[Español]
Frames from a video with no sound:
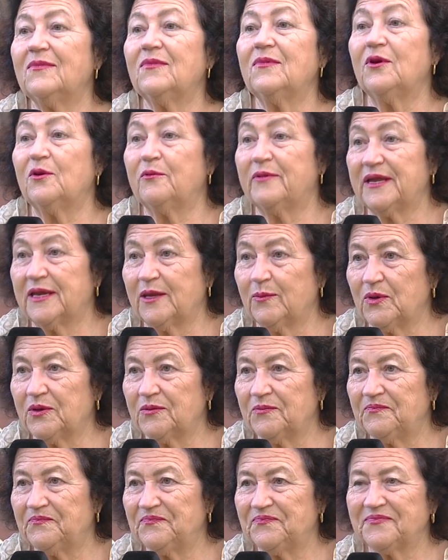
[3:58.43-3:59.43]
Lo
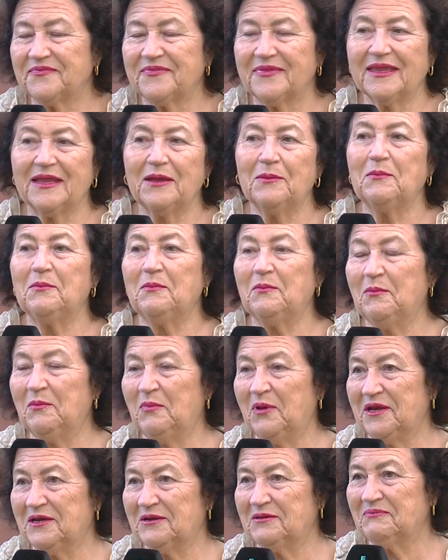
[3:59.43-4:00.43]
veremos. Esperaremos.
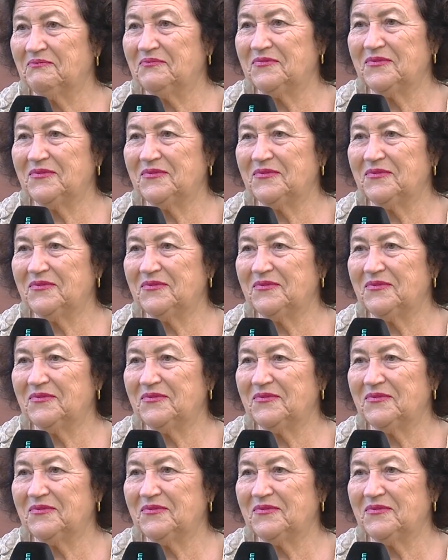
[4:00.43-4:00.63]
Bueno.